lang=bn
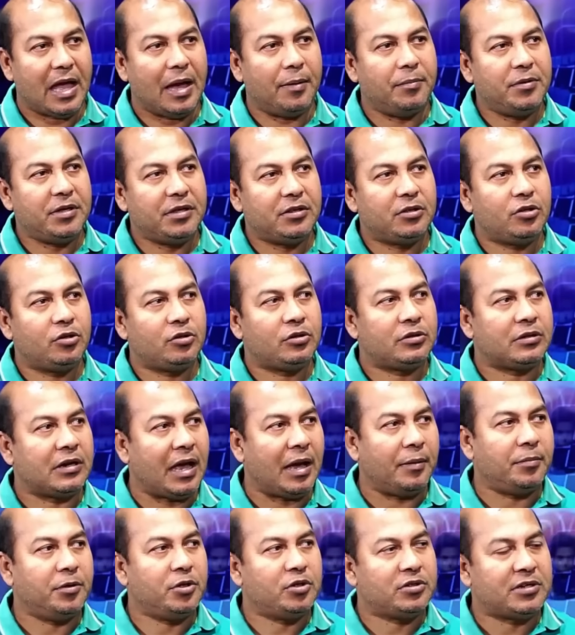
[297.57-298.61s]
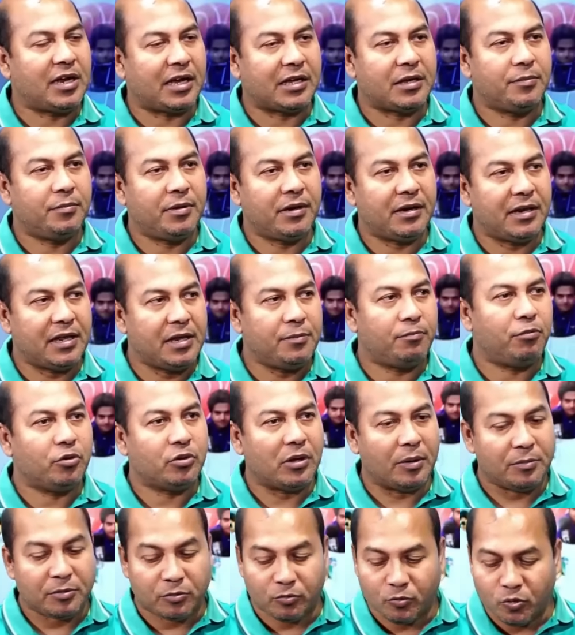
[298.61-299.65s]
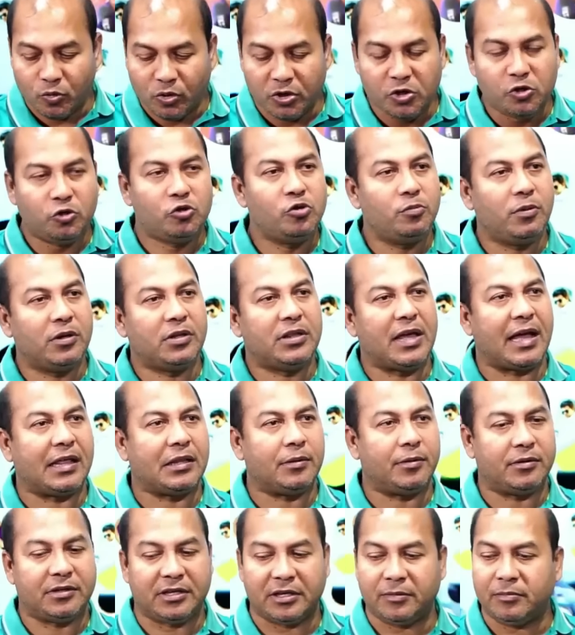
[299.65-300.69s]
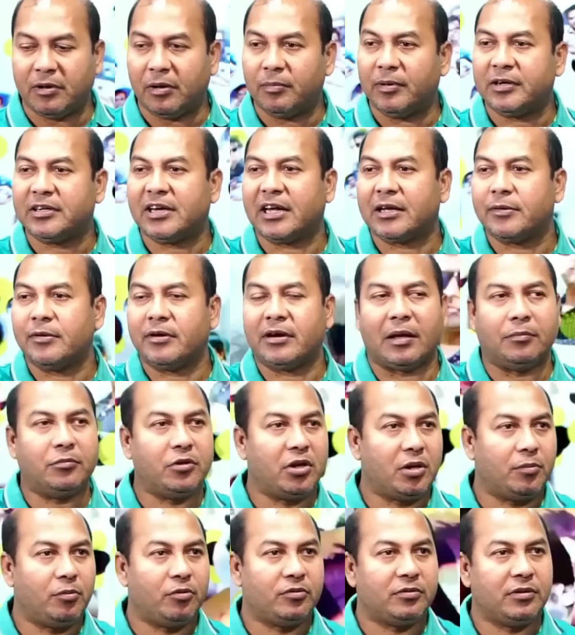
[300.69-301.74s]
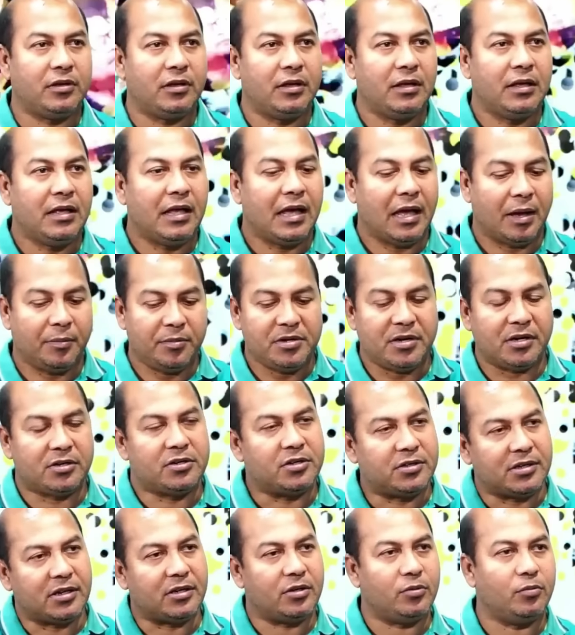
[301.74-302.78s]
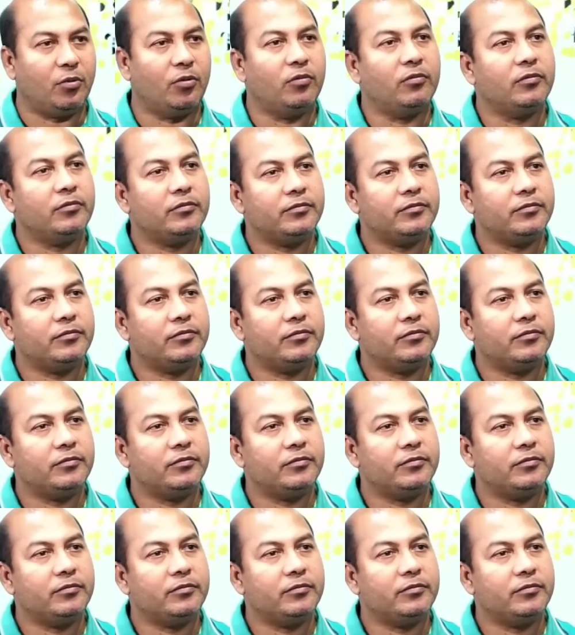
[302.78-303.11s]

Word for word: আমি আমি যে সাকিবের এই পর্যন্ত আমি কোনো ইউটিউবার দেখা যে ইকবাল ভাই সাকিবের নাম ধরে বলছে আমি ইন্ডাস্ট্রি ছেড়ে দেবো